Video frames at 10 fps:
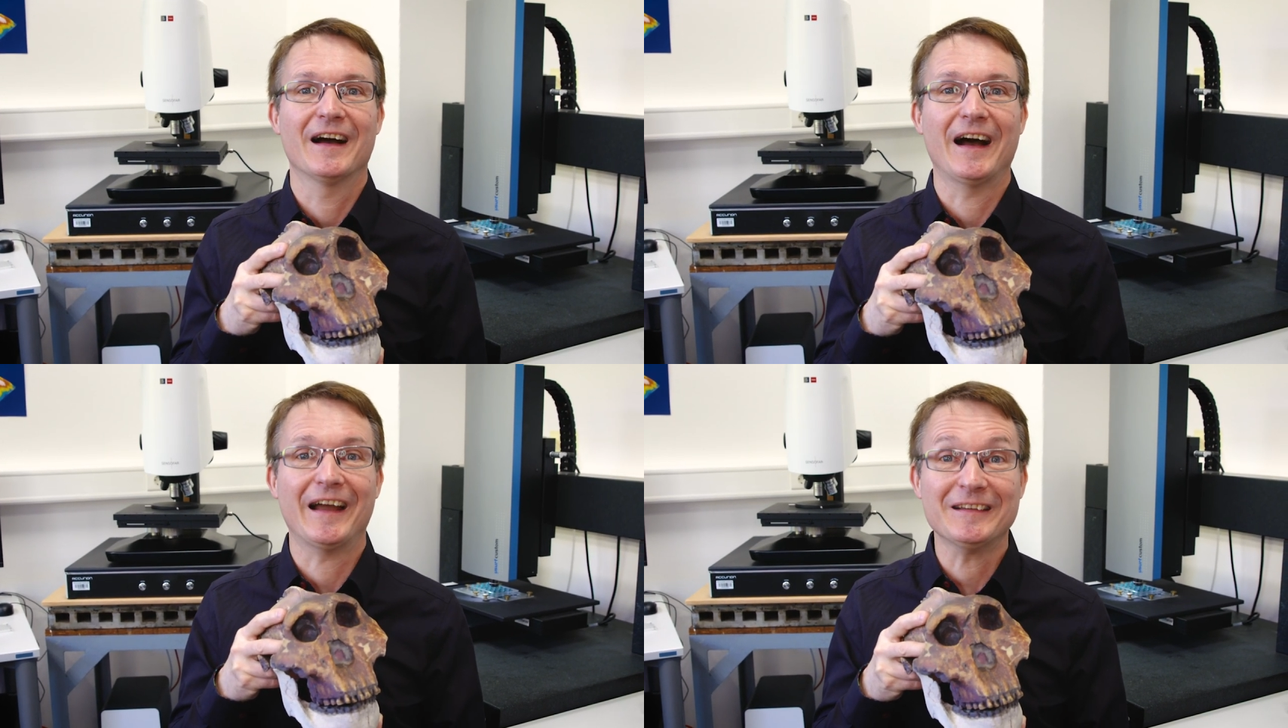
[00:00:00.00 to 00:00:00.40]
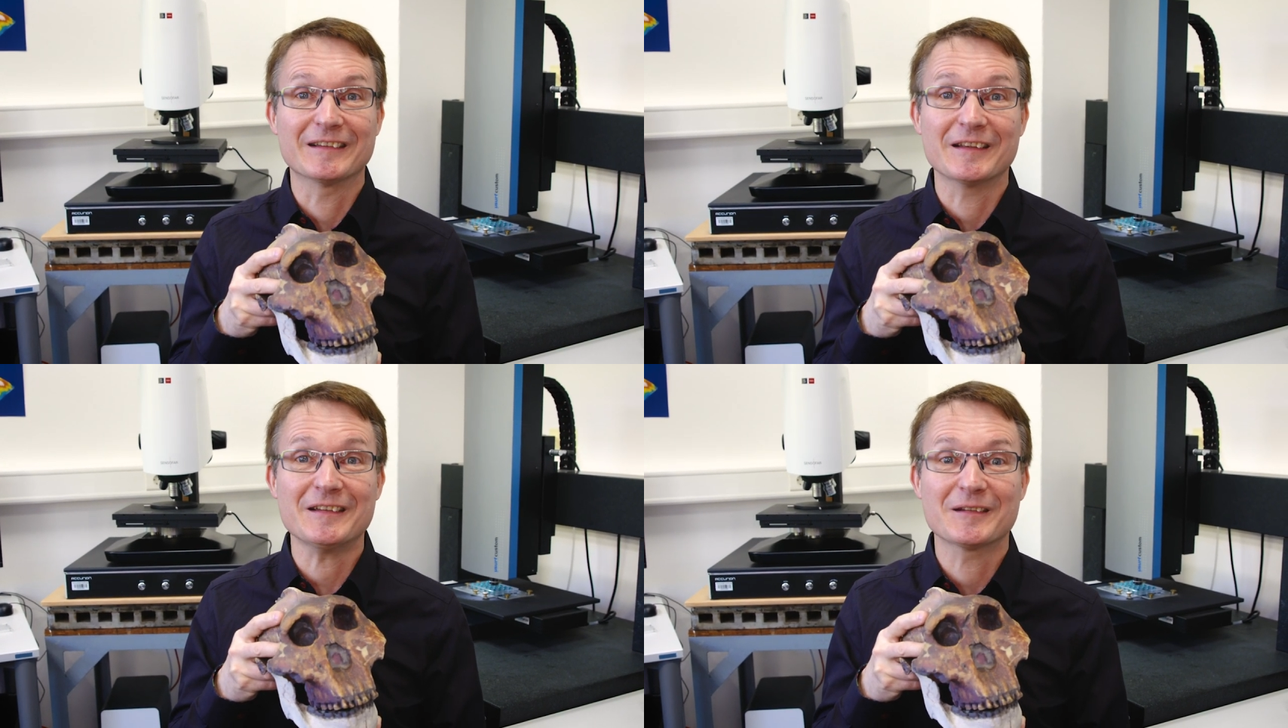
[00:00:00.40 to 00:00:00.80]

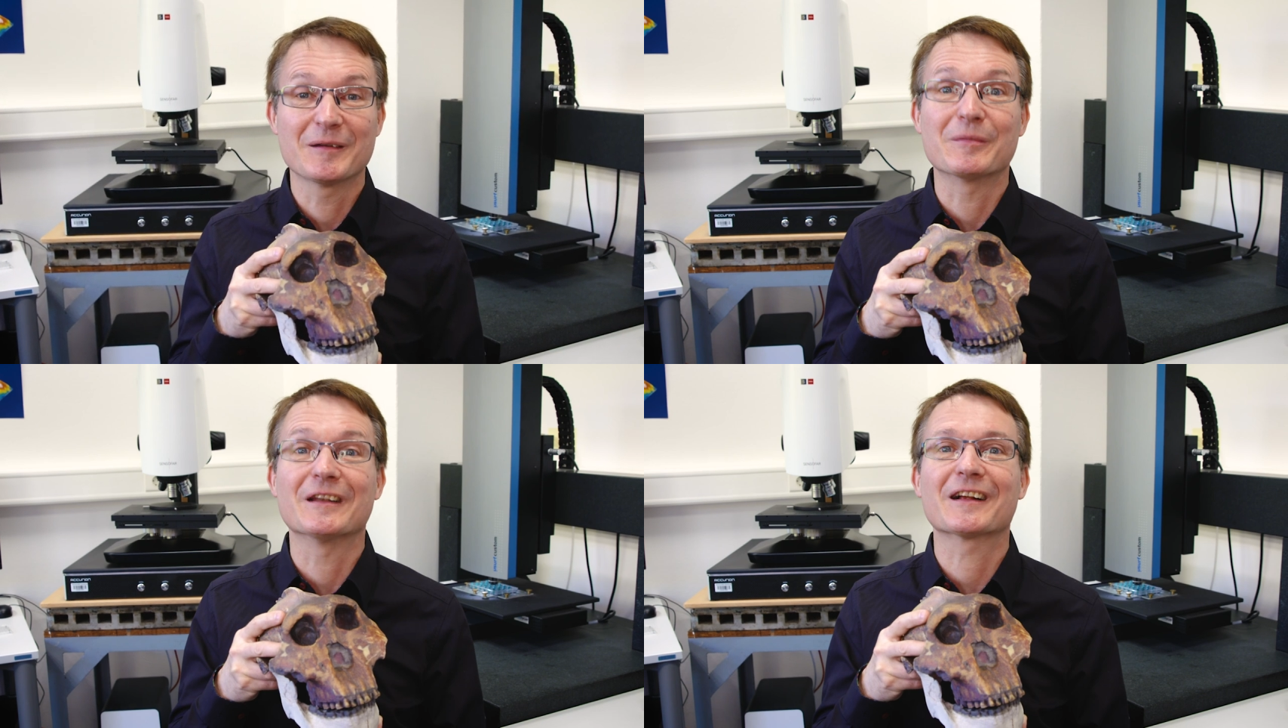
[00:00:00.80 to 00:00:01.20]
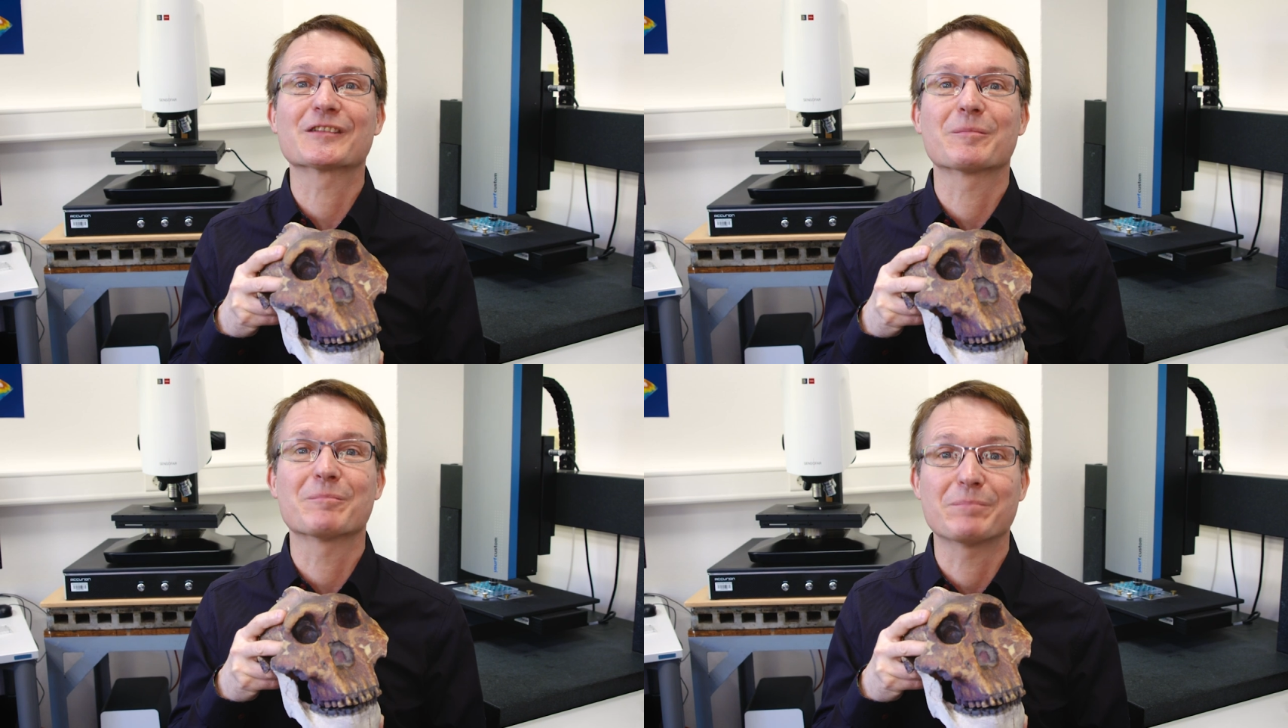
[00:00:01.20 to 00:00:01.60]
Eigentlich bin ich
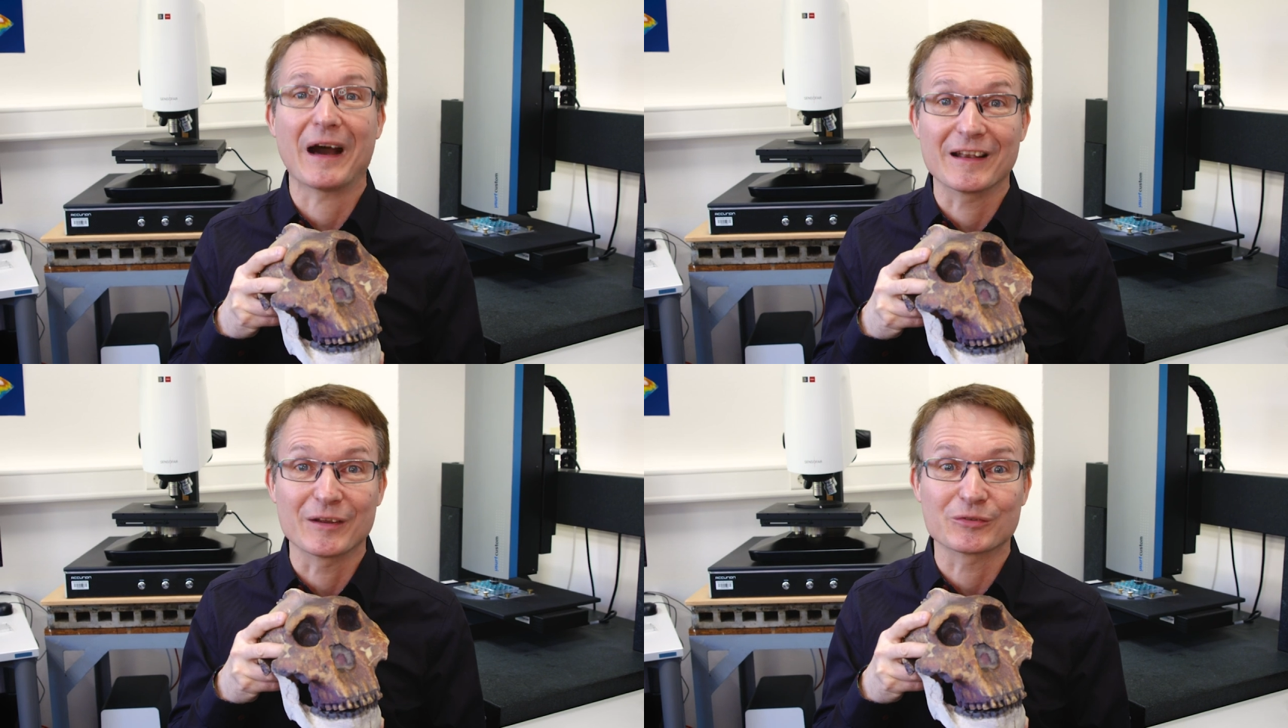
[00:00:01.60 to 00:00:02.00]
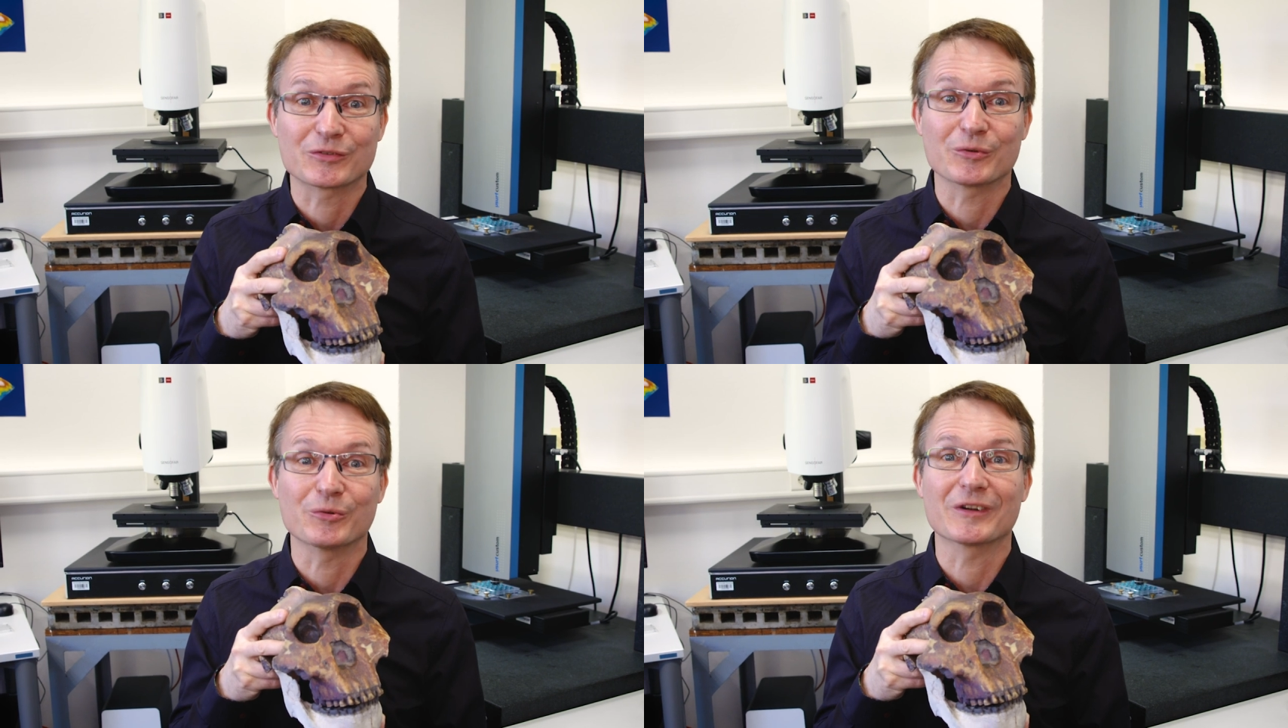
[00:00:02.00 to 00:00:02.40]
also
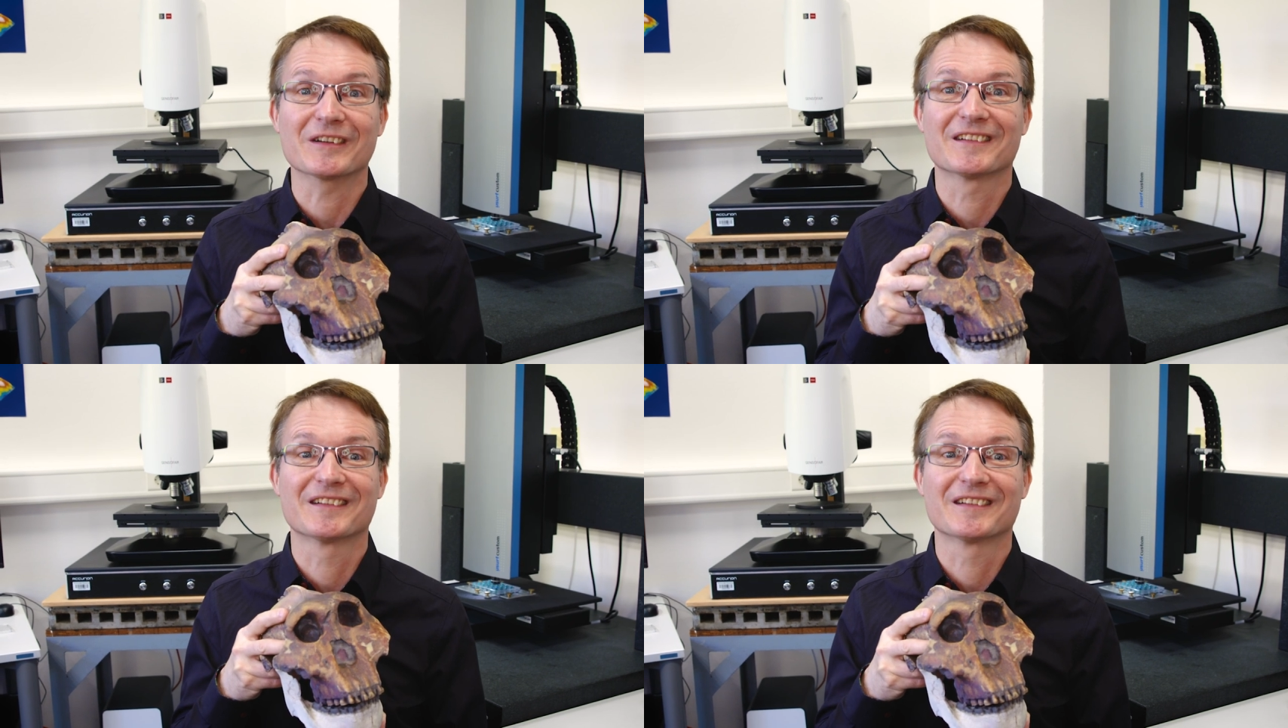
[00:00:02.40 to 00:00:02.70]
Paläontologe.